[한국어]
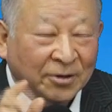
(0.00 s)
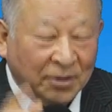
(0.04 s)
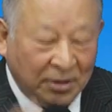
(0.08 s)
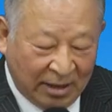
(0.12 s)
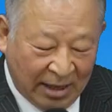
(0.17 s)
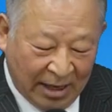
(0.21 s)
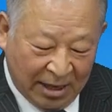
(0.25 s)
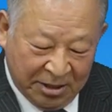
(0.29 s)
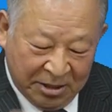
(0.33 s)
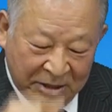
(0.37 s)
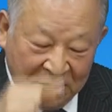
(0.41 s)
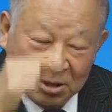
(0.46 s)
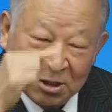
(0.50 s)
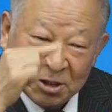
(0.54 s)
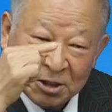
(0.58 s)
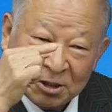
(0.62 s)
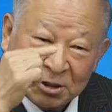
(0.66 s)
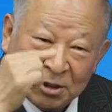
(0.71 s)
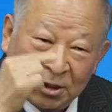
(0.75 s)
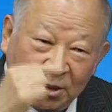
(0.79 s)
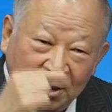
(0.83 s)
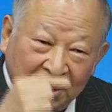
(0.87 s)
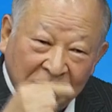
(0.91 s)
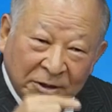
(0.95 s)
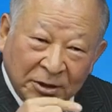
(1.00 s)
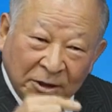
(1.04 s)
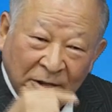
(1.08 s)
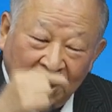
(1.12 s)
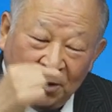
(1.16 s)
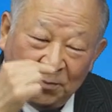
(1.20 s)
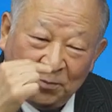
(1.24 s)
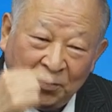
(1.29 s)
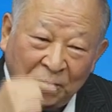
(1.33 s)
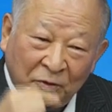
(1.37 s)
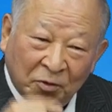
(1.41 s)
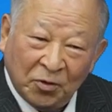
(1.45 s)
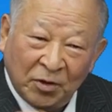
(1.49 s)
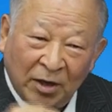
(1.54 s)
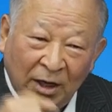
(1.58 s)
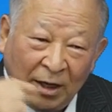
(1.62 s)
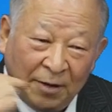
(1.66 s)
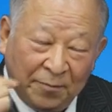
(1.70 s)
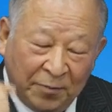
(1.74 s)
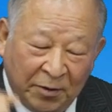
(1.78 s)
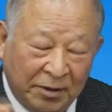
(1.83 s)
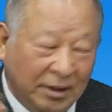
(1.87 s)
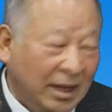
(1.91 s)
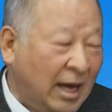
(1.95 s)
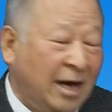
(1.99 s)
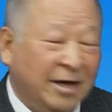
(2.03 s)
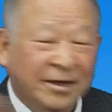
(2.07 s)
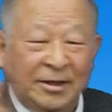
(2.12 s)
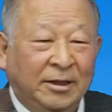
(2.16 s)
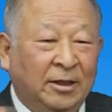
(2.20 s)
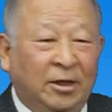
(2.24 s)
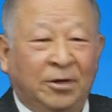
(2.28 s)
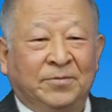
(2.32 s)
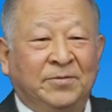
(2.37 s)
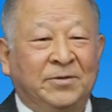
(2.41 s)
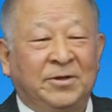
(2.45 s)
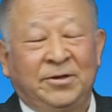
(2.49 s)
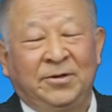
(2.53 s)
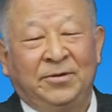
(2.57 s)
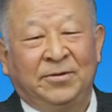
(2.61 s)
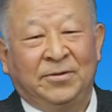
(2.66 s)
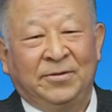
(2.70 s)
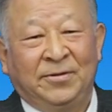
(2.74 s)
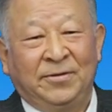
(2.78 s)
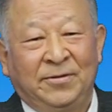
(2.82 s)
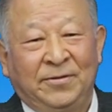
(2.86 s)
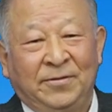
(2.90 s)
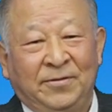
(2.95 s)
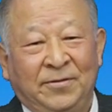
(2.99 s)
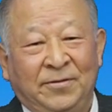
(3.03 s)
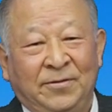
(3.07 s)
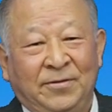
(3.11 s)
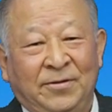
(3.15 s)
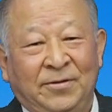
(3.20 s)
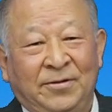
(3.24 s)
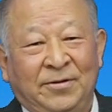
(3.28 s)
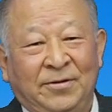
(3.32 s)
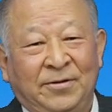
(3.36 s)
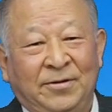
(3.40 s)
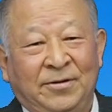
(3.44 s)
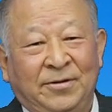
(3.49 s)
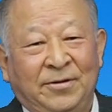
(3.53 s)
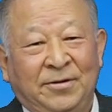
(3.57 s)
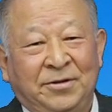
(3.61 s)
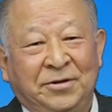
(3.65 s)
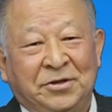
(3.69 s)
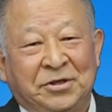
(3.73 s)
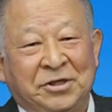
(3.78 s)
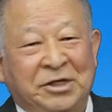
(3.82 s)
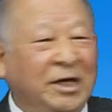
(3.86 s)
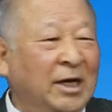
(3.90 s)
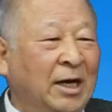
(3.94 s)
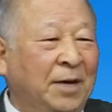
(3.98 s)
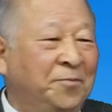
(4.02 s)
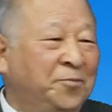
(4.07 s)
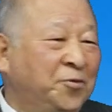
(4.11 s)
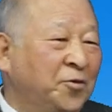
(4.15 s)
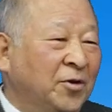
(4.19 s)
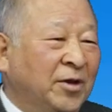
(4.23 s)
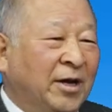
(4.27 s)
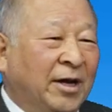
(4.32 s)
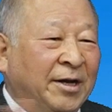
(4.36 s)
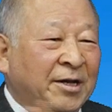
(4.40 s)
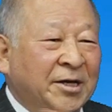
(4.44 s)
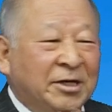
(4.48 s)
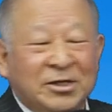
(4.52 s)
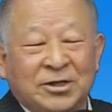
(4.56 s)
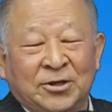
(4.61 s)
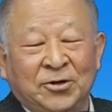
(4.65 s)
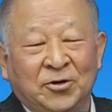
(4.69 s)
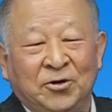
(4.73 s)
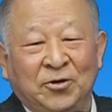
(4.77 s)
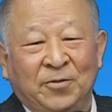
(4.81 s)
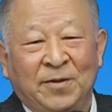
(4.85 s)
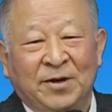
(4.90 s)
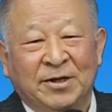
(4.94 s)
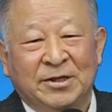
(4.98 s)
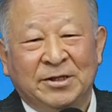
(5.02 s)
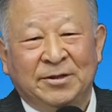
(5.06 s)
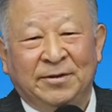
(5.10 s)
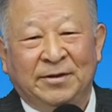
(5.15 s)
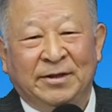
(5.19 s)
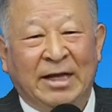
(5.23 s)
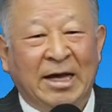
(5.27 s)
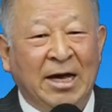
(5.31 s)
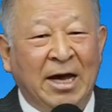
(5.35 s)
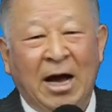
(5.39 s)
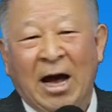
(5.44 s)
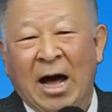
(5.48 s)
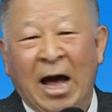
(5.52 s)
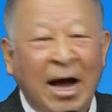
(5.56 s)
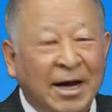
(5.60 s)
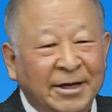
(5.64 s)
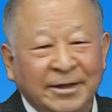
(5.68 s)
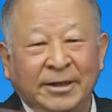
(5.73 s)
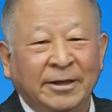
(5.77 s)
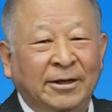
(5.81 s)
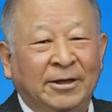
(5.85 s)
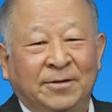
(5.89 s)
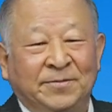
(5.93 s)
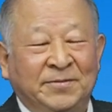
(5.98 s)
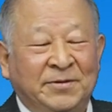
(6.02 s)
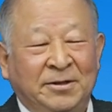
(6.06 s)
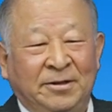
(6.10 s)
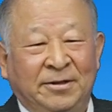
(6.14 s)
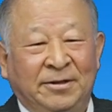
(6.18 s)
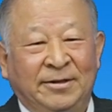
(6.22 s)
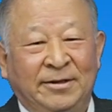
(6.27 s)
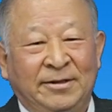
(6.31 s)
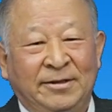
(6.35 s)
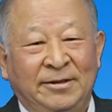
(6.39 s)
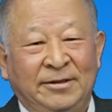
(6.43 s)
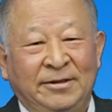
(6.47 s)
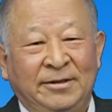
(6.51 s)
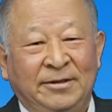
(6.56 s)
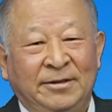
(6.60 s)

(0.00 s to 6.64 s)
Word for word: 그러나 성경을 풀어나가면 한계가 없어요. 제가 풀어나가는 이 설교 말씀은 한계가 없어.